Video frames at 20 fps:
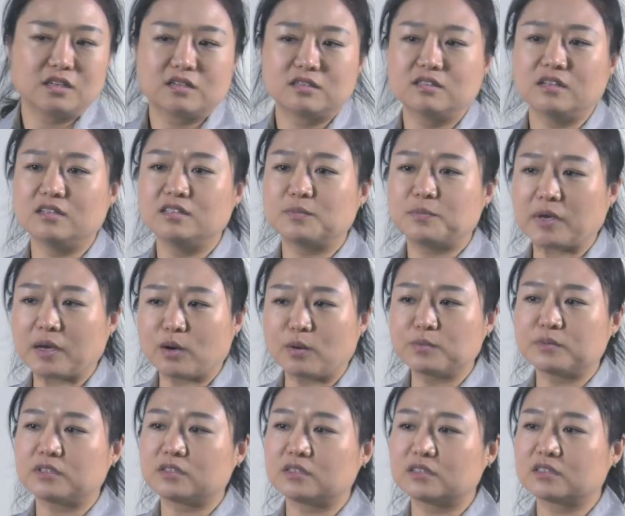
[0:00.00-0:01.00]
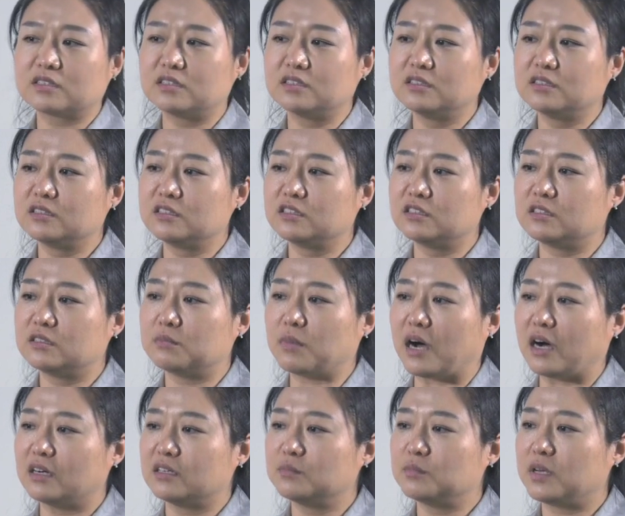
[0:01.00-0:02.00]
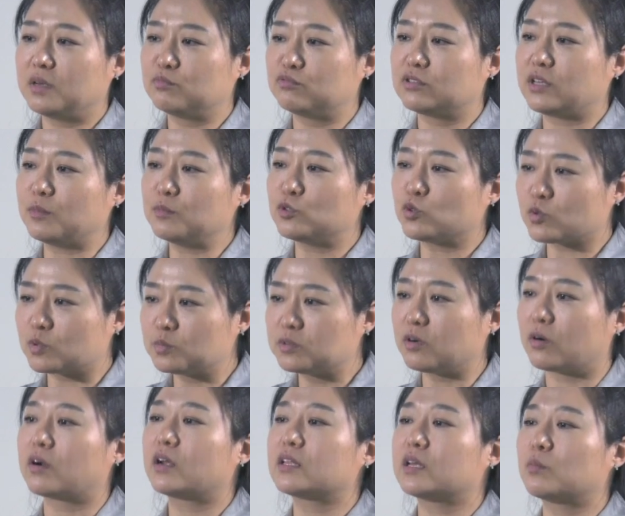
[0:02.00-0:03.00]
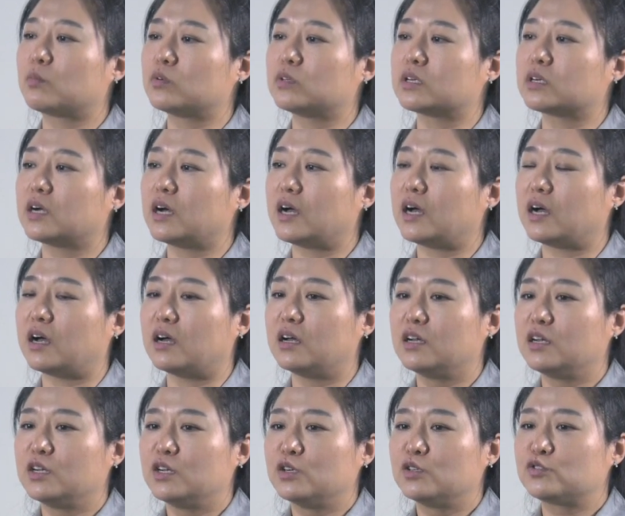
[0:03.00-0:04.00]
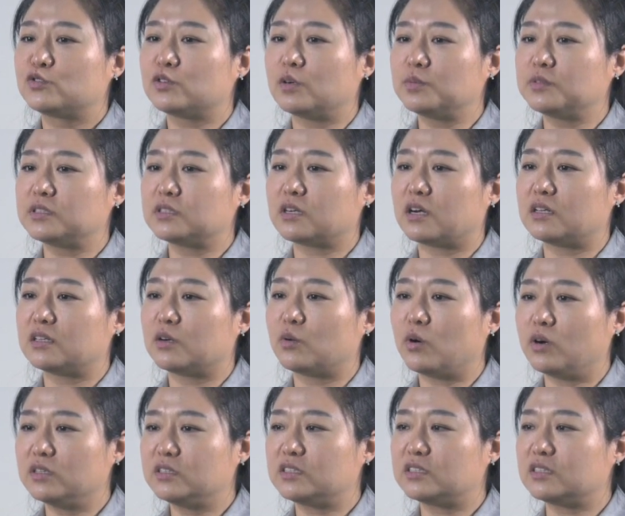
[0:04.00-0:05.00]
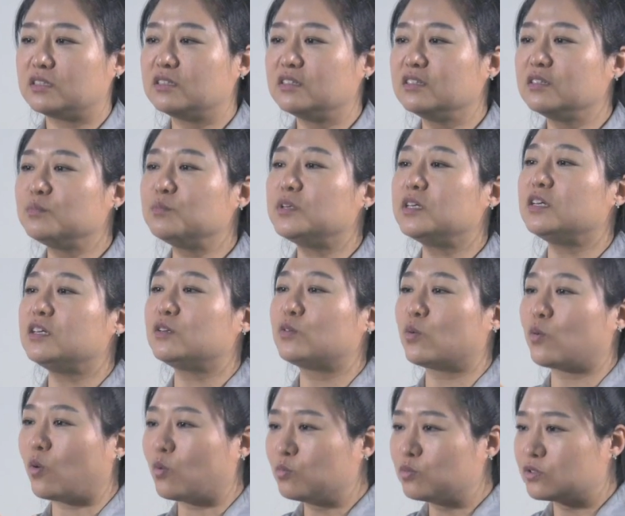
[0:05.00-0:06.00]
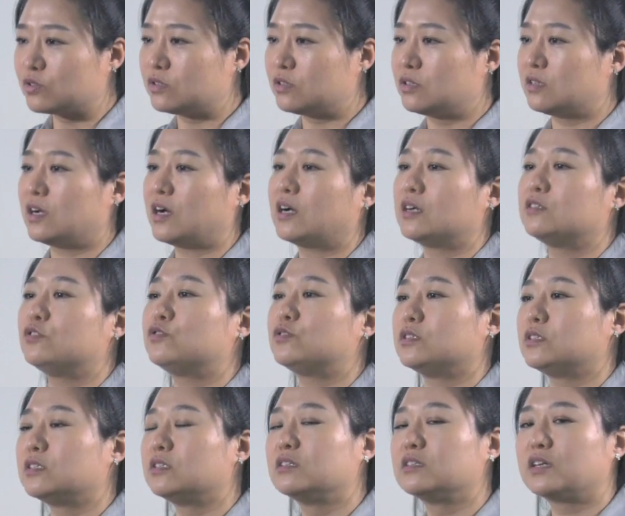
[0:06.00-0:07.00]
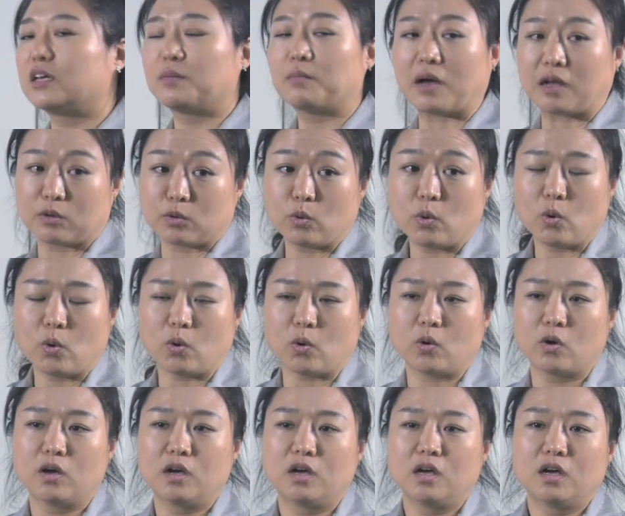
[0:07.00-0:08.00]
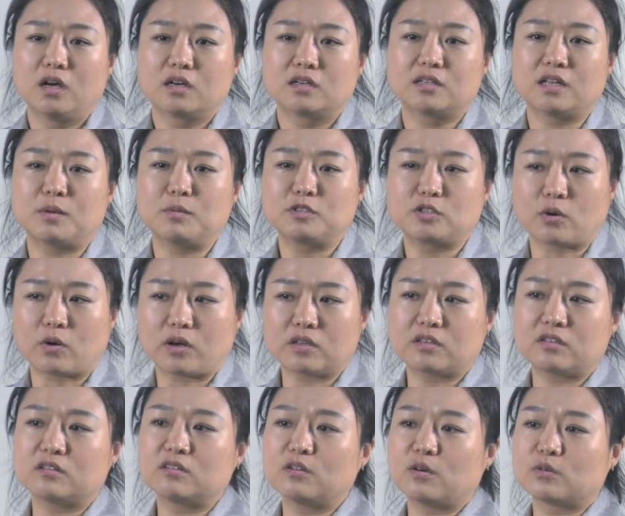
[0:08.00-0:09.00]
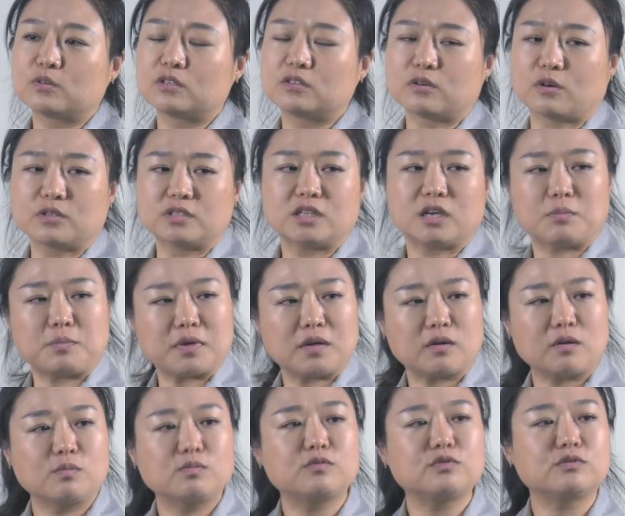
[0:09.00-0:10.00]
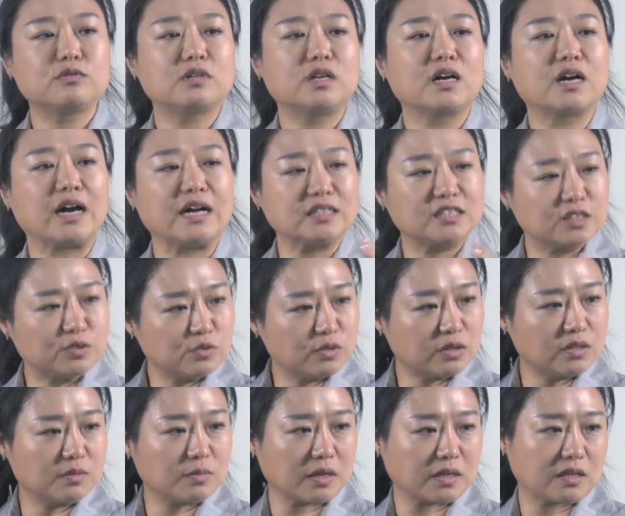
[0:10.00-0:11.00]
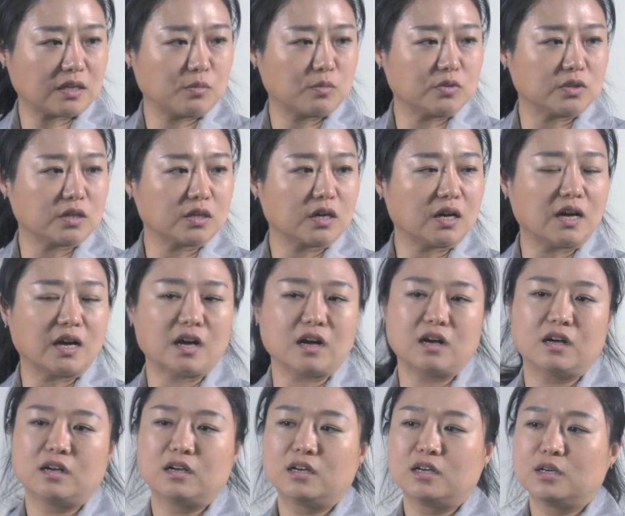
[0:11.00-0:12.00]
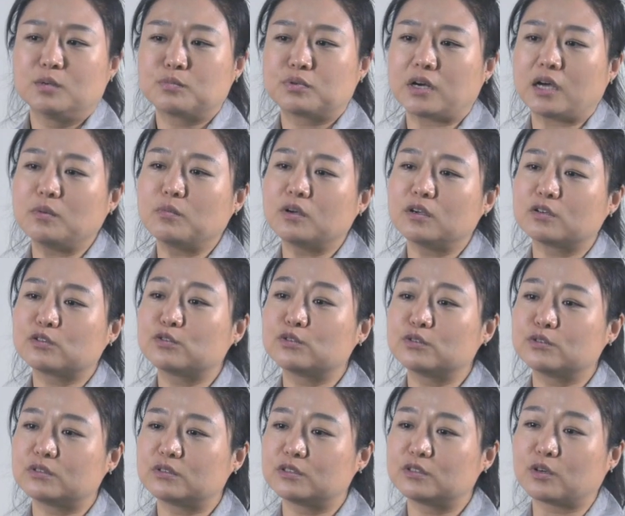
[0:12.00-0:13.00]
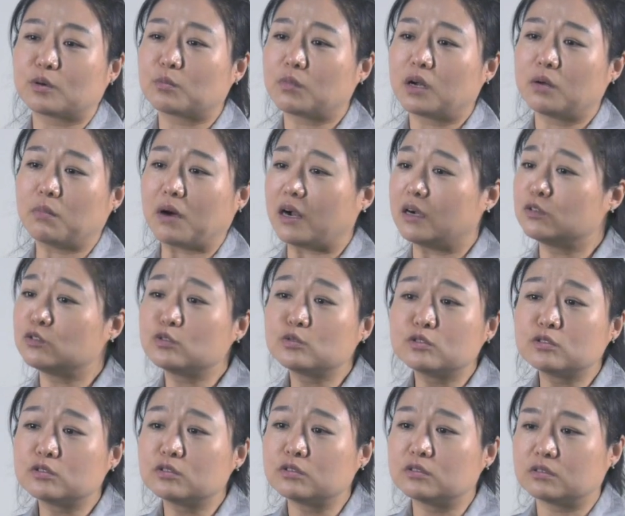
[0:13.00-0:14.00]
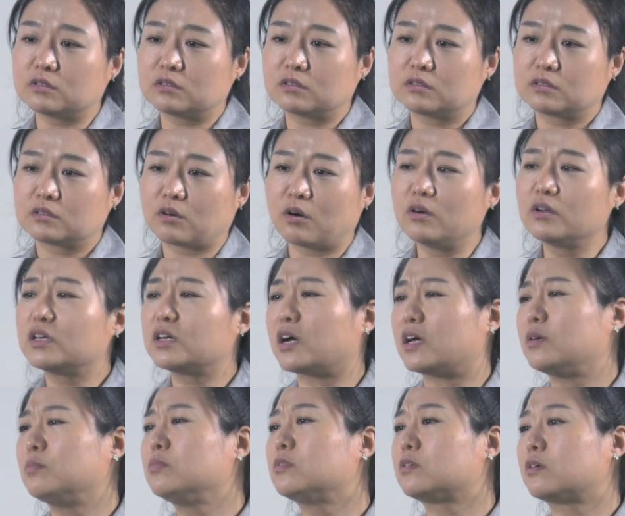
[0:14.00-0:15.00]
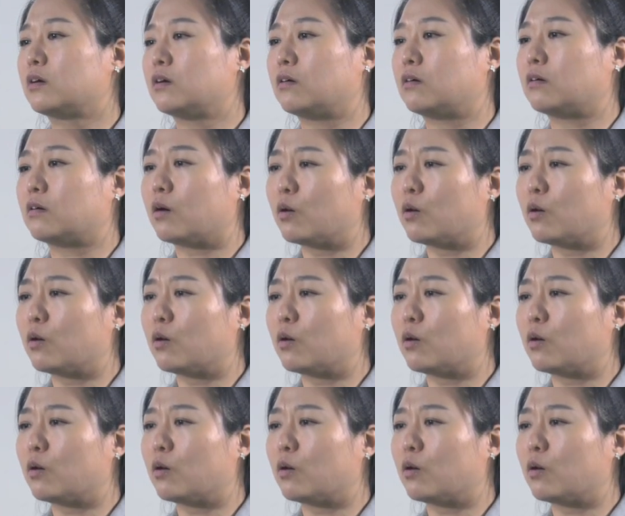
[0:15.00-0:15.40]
근데 이제 백업들은 그 마음의 부담이 조금 덜하다 보니까 수업 시간에 훨씬 흥미로 공부를 할 수 있는 게 많고, 그다음에 저 같은 경우는 러시아 백업 크루랑 같이 훈련을 받다 보니까 프라이머리 크루들은 정말 말도 걸기가 힘들어요.